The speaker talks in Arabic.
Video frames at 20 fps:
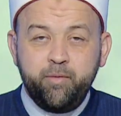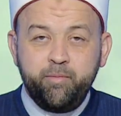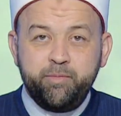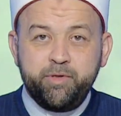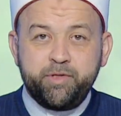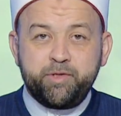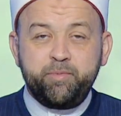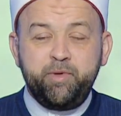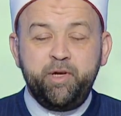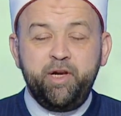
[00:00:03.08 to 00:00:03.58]

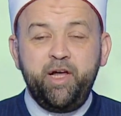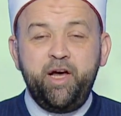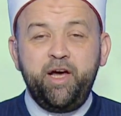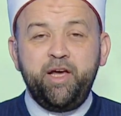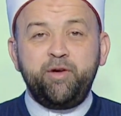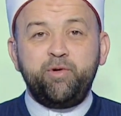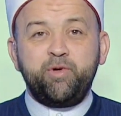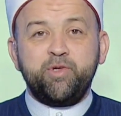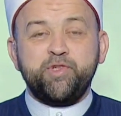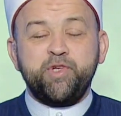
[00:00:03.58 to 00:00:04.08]
بسم
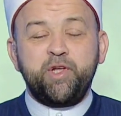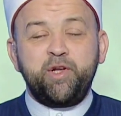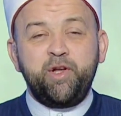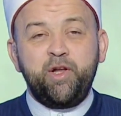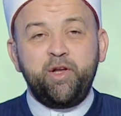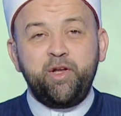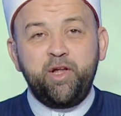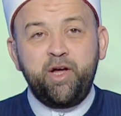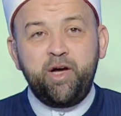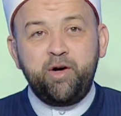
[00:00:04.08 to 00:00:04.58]
الله
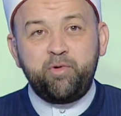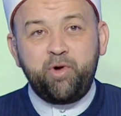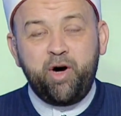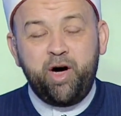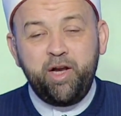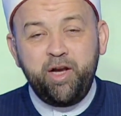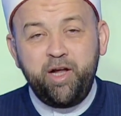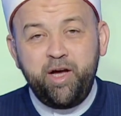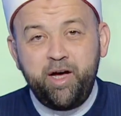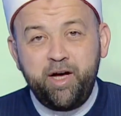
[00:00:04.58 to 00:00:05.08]
وصلى الله
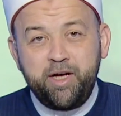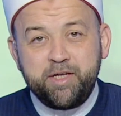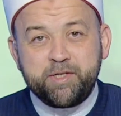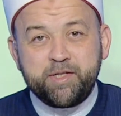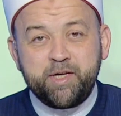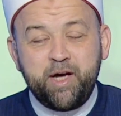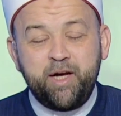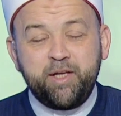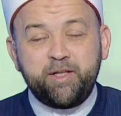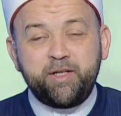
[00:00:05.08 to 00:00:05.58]
على
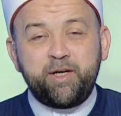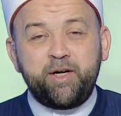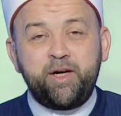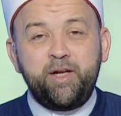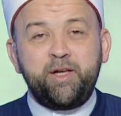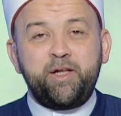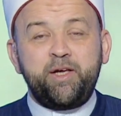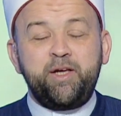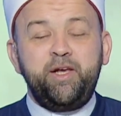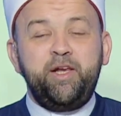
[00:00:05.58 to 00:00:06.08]
اسعد
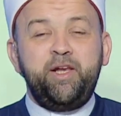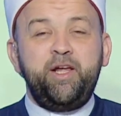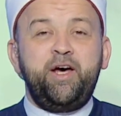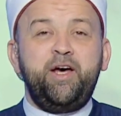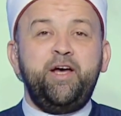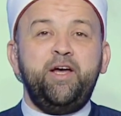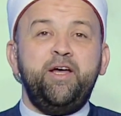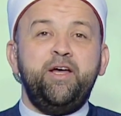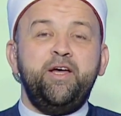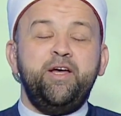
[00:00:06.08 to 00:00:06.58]
خلق
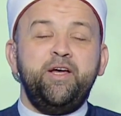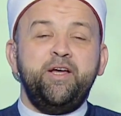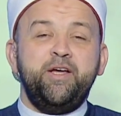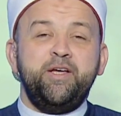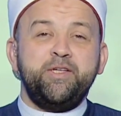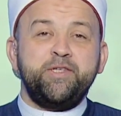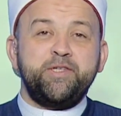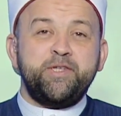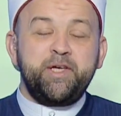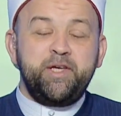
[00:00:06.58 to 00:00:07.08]
الله
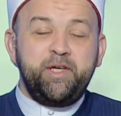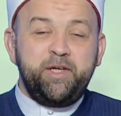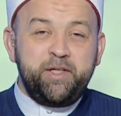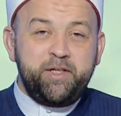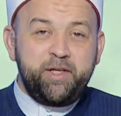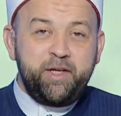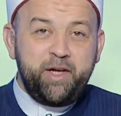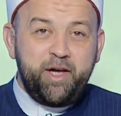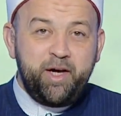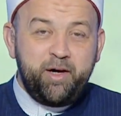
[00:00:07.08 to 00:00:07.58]

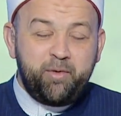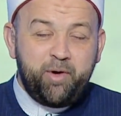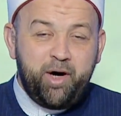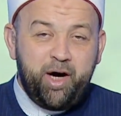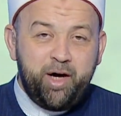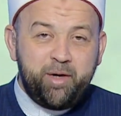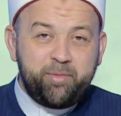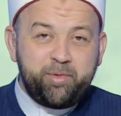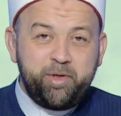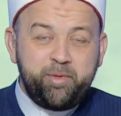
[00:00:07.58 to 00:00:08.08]
سيدنا
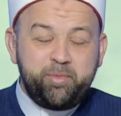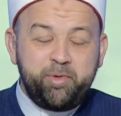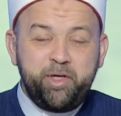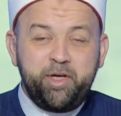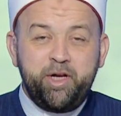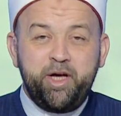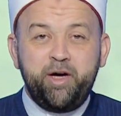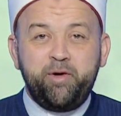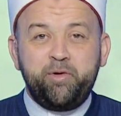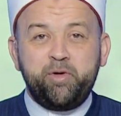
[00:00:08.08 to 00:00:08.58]

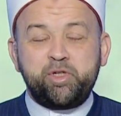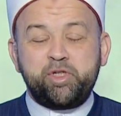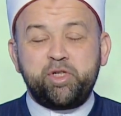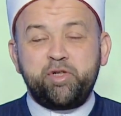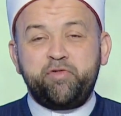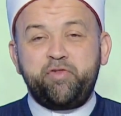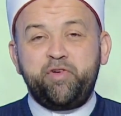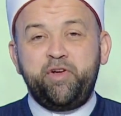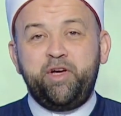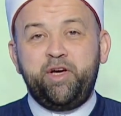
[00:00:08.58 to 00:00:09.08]
وحبيبنا
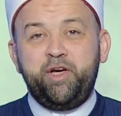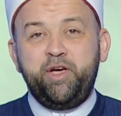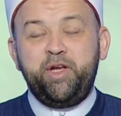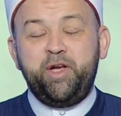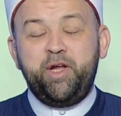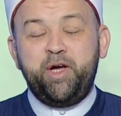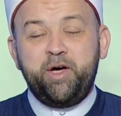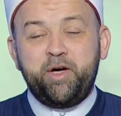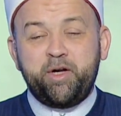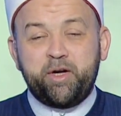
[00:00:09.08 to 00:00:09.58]

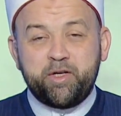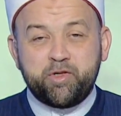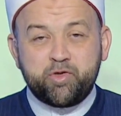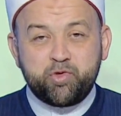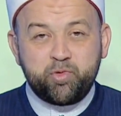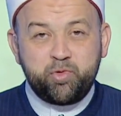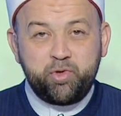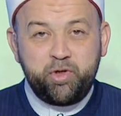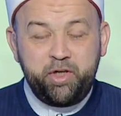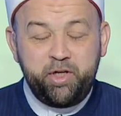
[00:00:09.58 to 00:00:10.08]
وشفيعنا
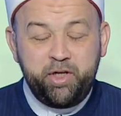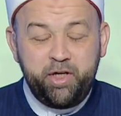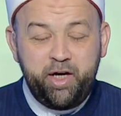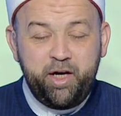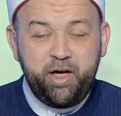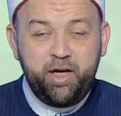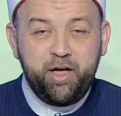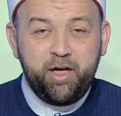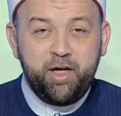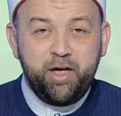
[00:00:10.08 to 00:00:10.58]
رسول
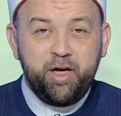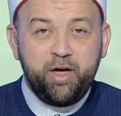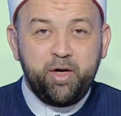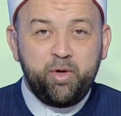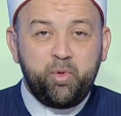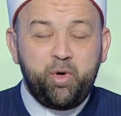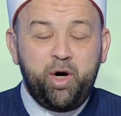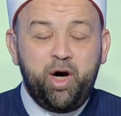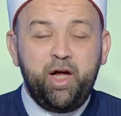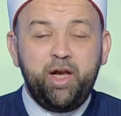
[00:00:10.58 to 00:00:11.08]
الله
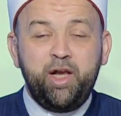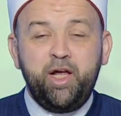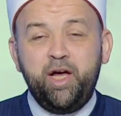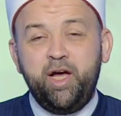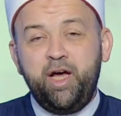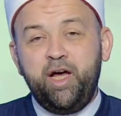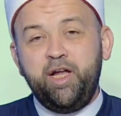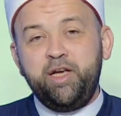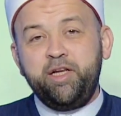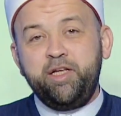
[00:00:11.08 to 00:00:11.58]

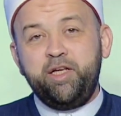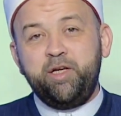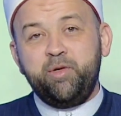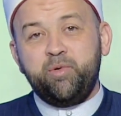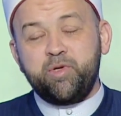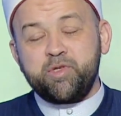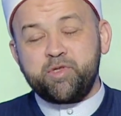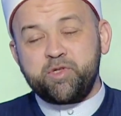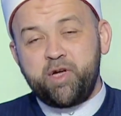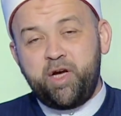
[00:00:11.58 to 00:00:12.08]
وعلى اله
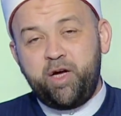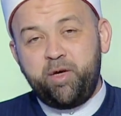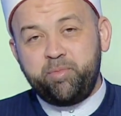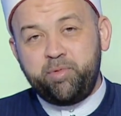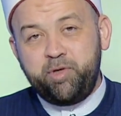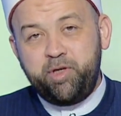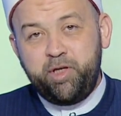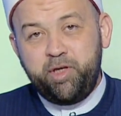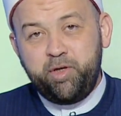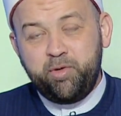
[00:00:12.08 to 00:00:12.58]

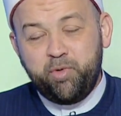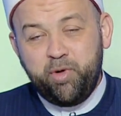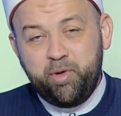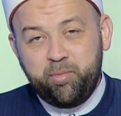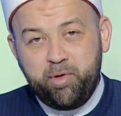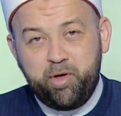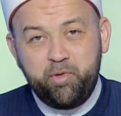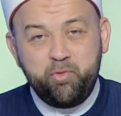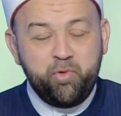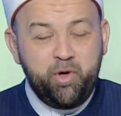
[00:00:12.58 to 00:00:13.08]
وصحبه
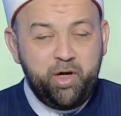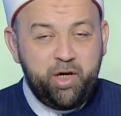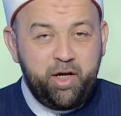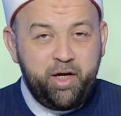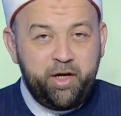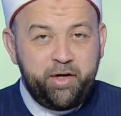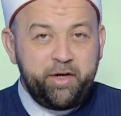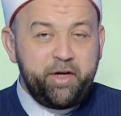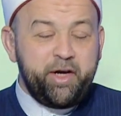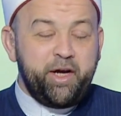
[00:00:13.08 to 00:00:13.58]

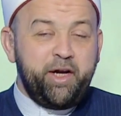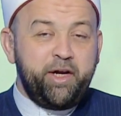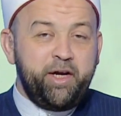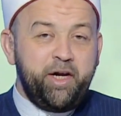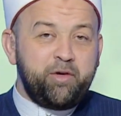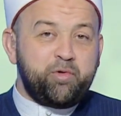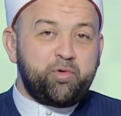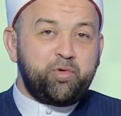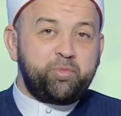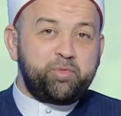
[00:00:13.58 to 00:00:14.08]
ومولاه
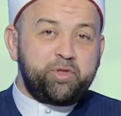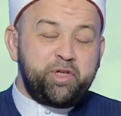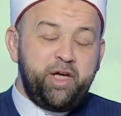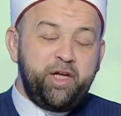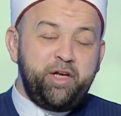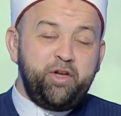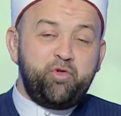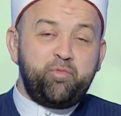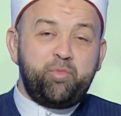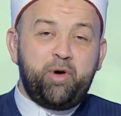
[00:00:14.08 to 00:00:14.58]
رجعنا لكم
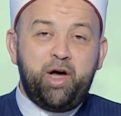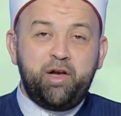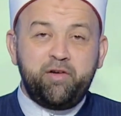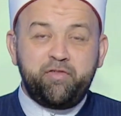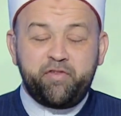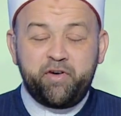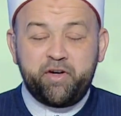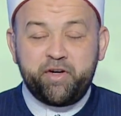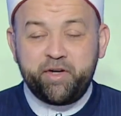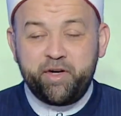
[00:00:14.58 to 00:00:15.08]
تاني ومع
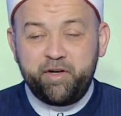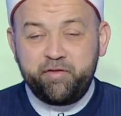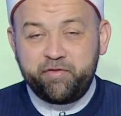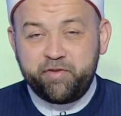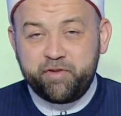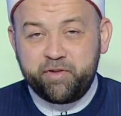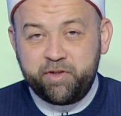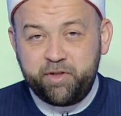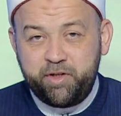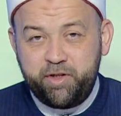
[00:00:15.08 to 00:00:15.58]
الفقره
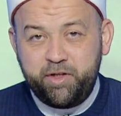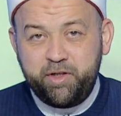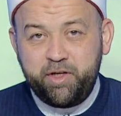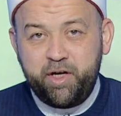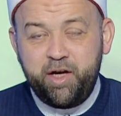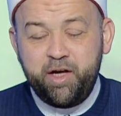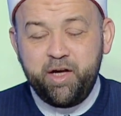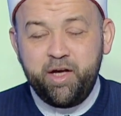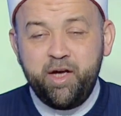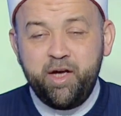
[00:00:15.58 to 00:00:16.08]
الفقهيه